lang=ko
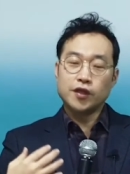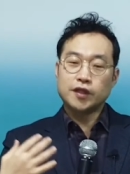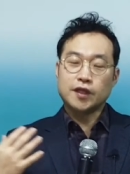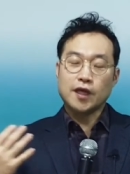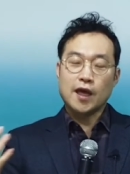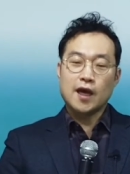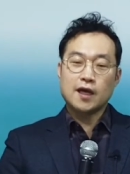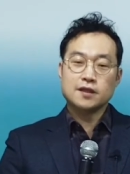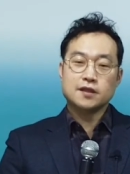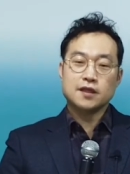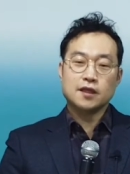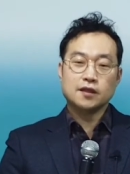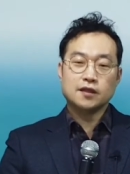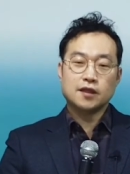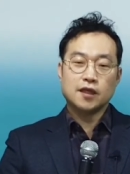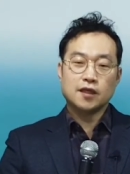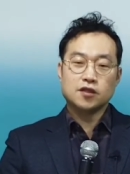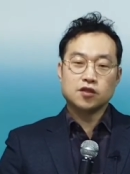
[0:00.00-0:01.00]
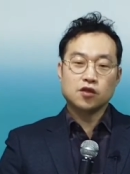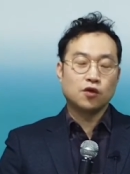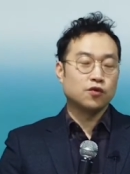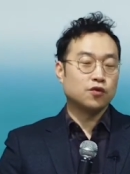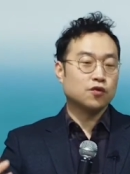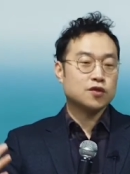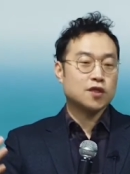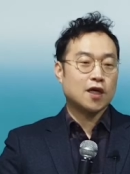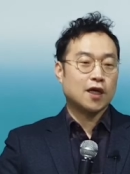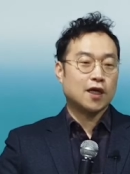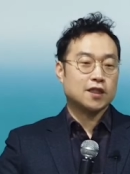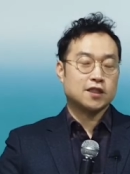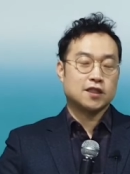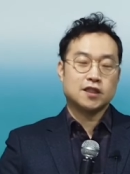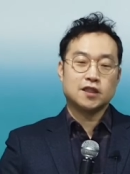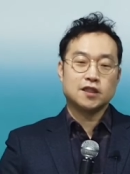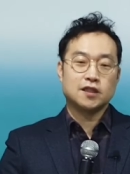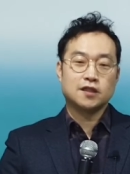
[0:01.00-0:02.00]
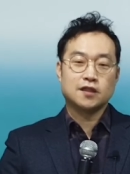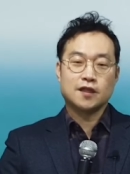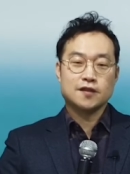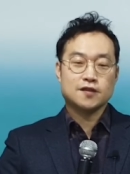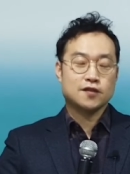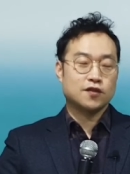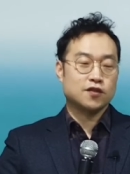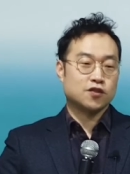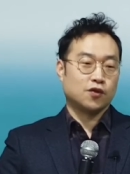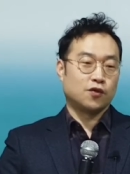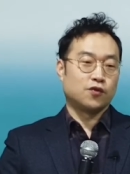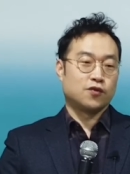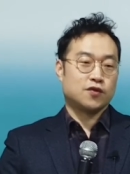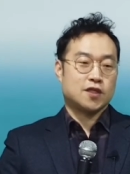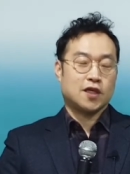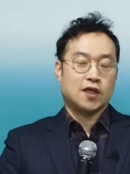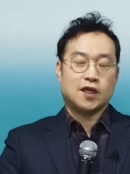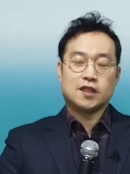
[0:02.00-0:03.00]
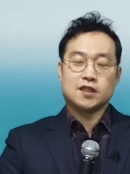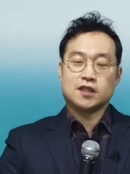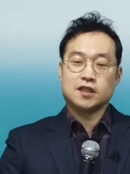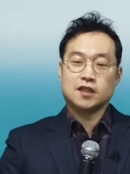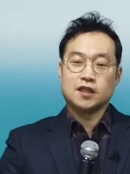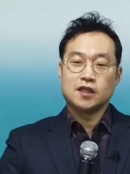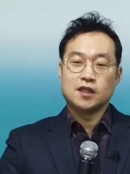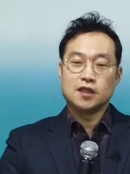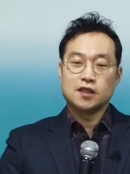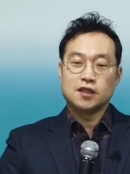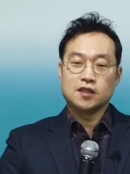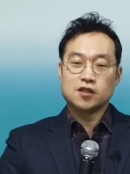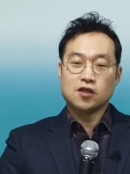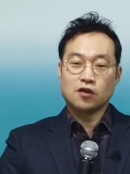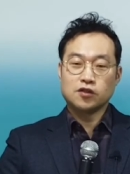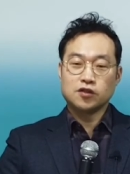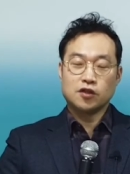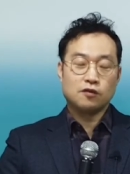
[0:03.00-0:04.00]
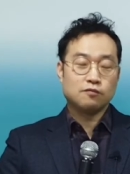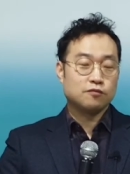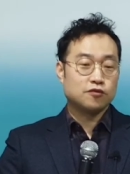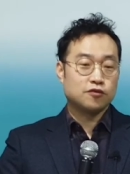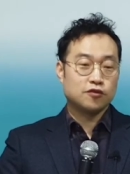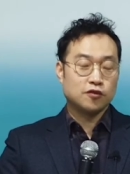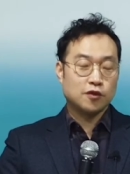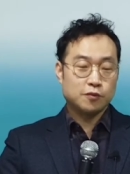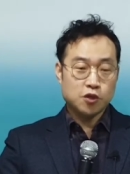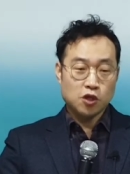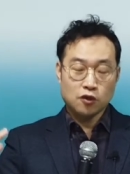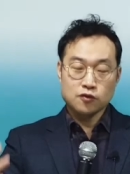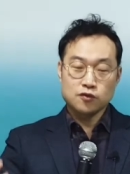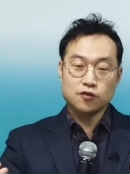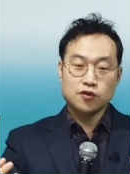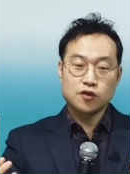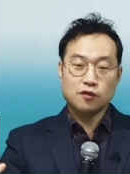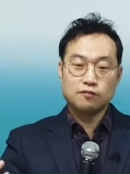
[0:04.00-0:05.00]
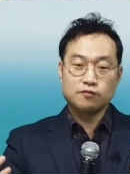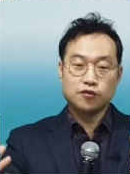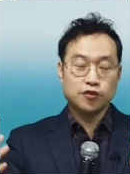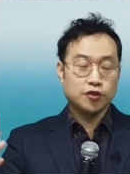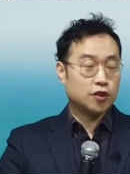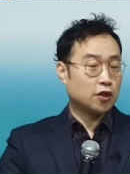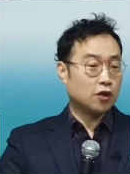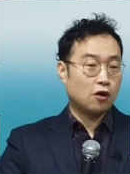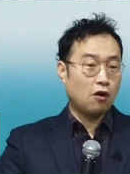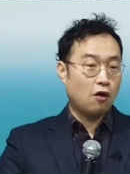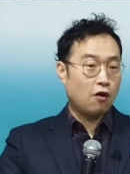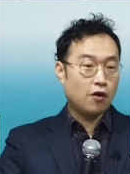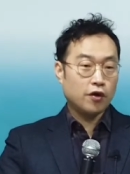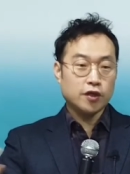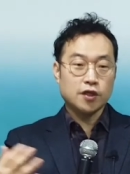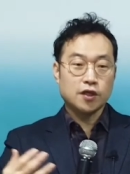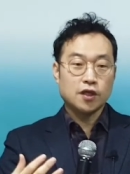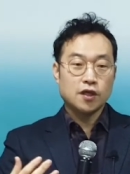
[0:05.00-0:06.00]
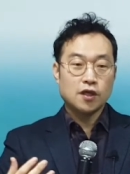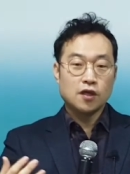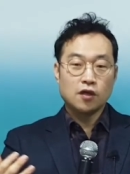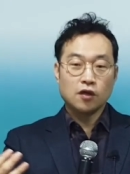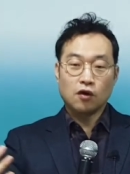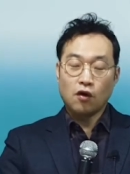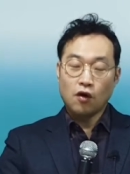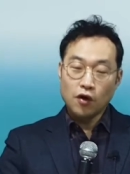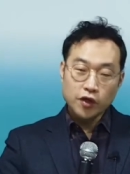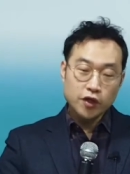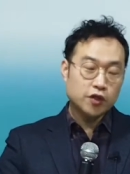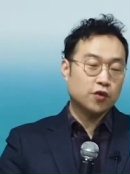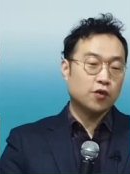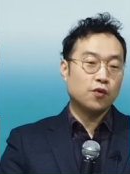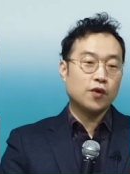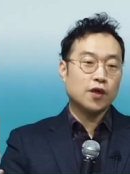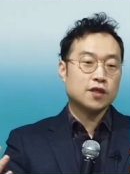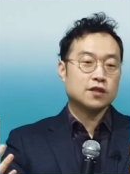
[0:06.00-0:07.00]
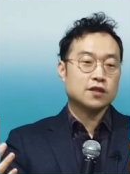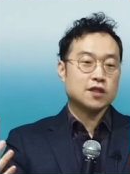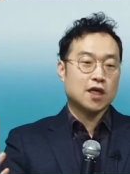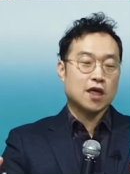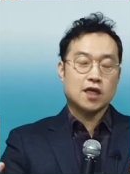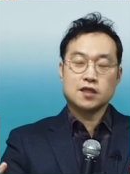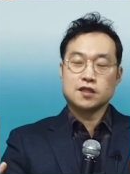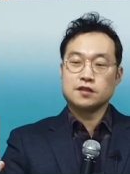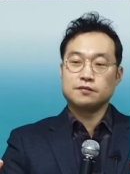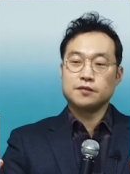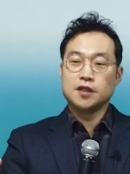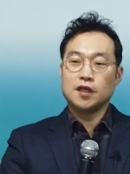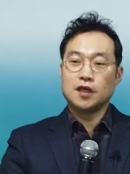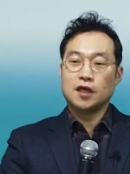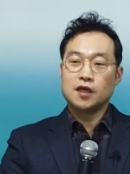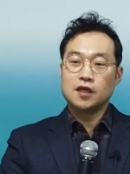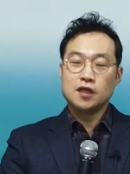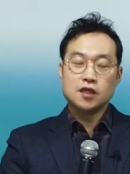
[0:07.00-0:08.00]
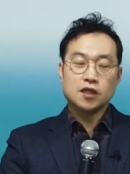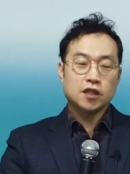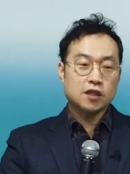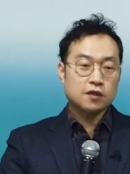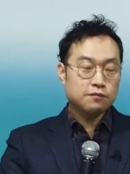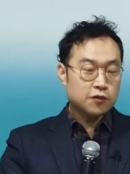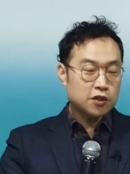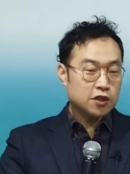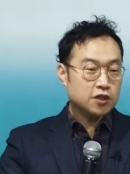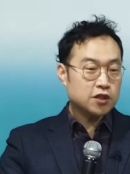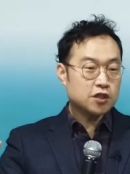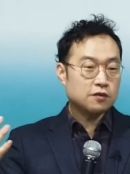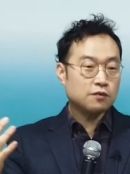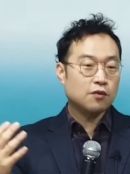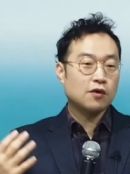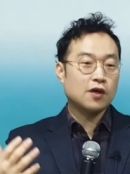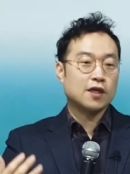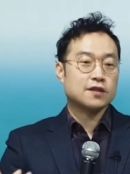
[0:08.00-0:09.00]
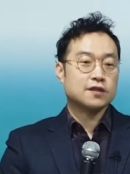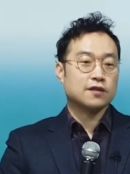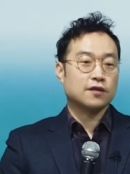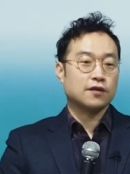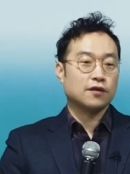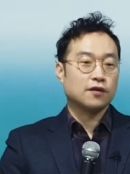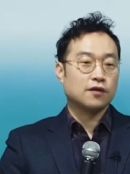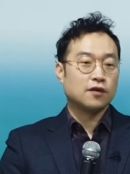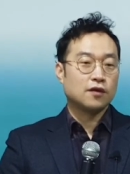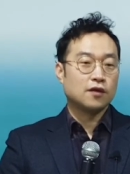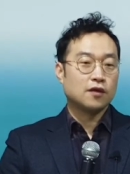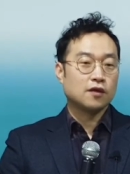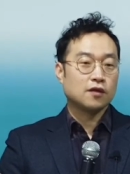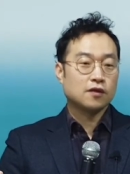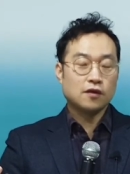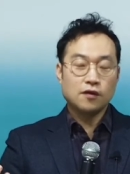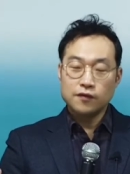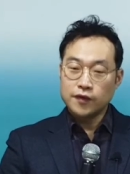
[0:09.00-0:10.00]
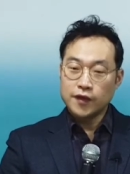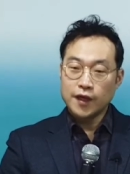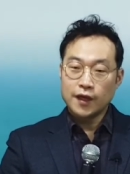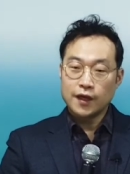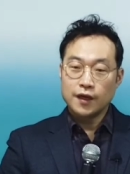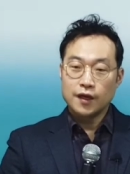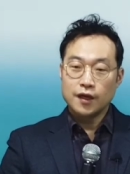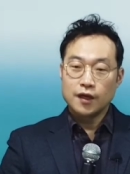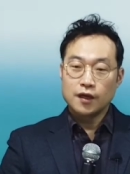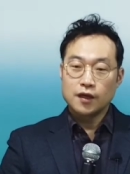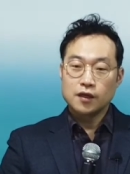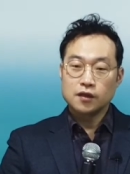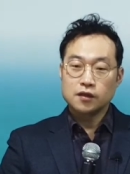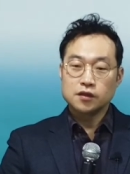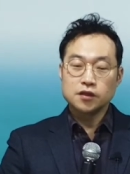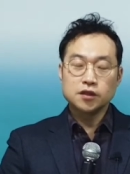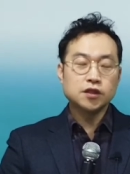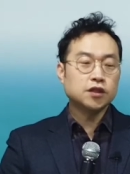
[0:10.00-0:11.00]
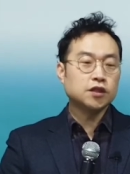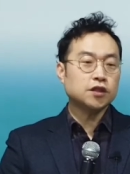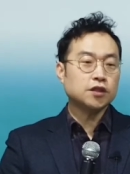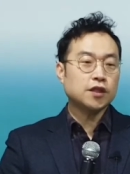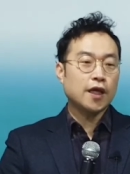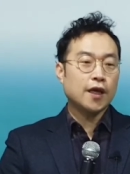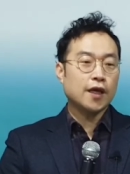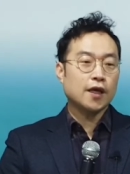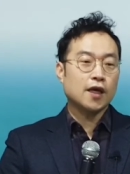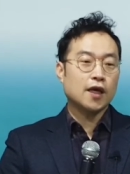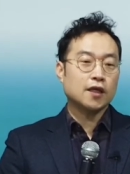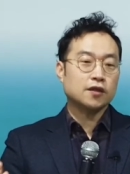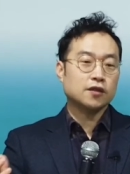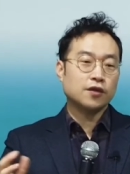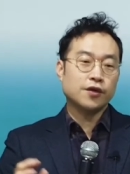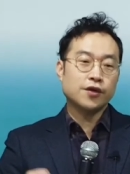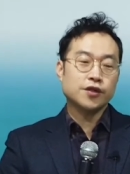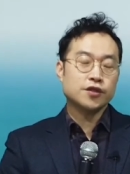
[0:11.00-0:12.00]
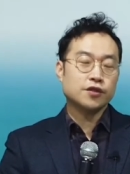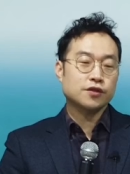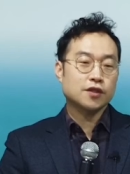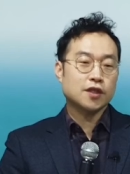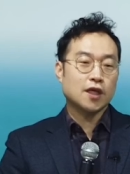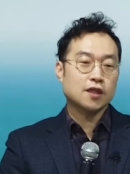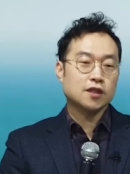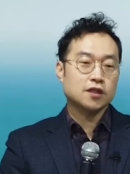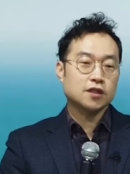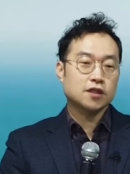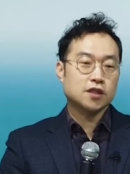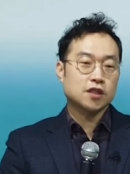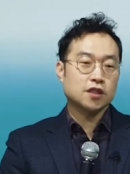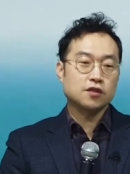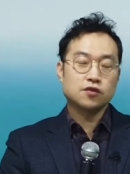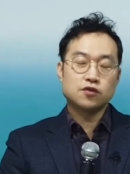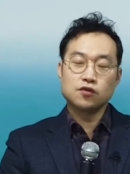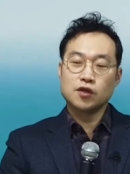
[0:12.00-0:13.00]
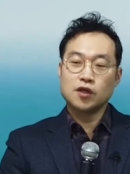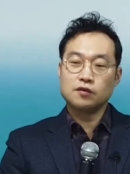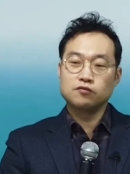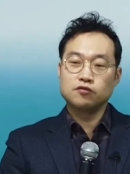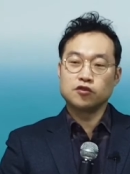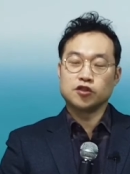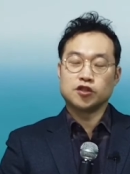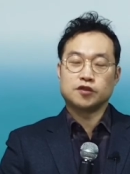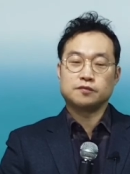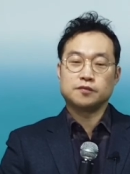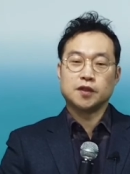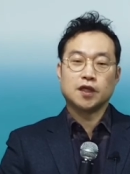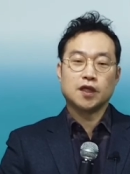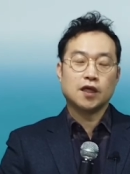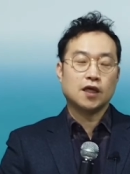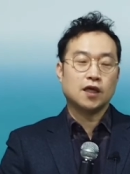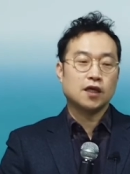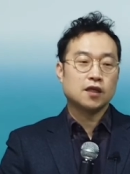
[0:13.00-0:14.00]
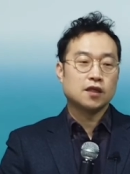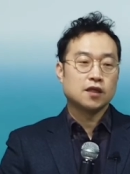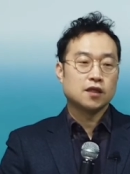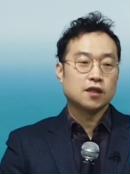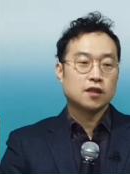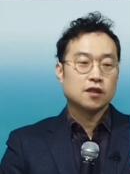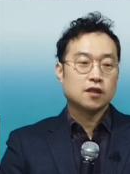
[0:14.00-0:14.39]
거의 대학생 때 전도사 같이 일을 했어요. 전도사 같이. 청년부, 청소년부, 거의, 거의 교회에서 살았습니다. 힘든지 몰랐어요. 그런데 은혜가 떨어졌다는 징조가 무엇입니까?